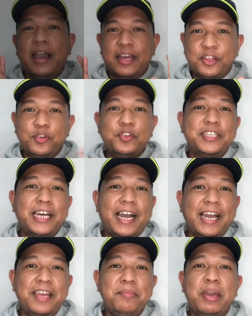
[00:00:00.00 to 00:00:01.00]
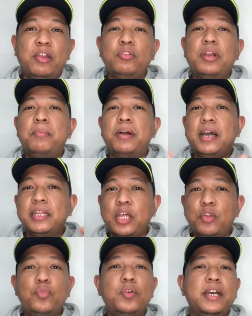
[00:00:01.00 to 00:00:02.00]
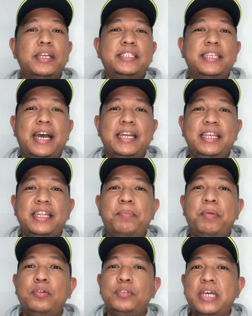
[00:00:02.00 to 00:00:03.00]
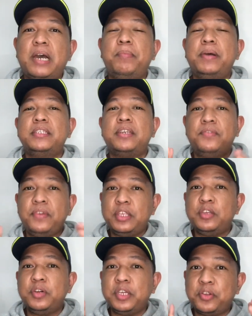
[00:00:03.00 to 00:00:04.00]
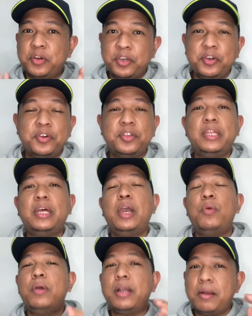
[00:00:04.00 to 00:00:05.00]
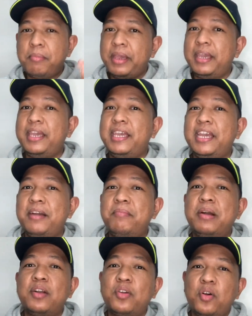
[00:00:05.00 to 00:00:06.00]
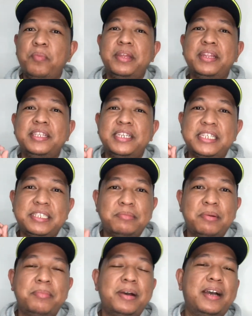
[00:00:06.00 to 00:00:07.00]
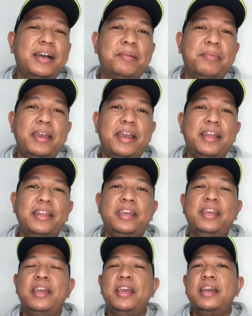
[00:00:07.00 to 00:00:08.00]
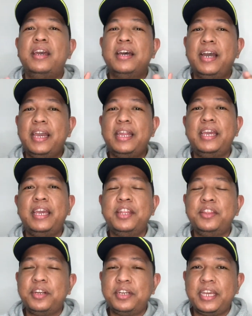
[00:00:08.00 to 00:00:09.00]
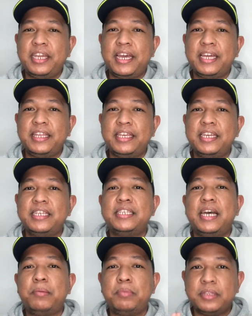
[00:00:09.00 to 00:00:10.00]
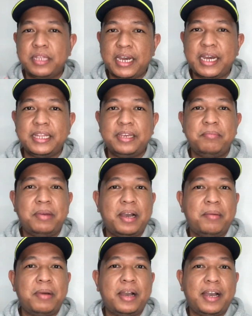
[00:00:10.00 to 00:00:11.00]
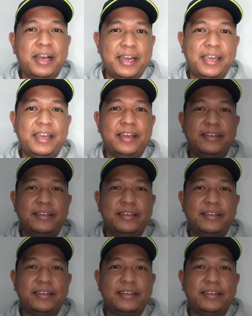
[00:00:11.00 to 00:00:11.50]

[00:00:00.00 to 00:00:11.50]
At kung sakaling meron ka mang katanungan sa ating napag-usapan sa video ito ngayon, ay huwag kang mahihiyang mag-comment dyan sa baba, kabayani. Dahil i-entertain natin yan sa abot ng ating mga makakaya.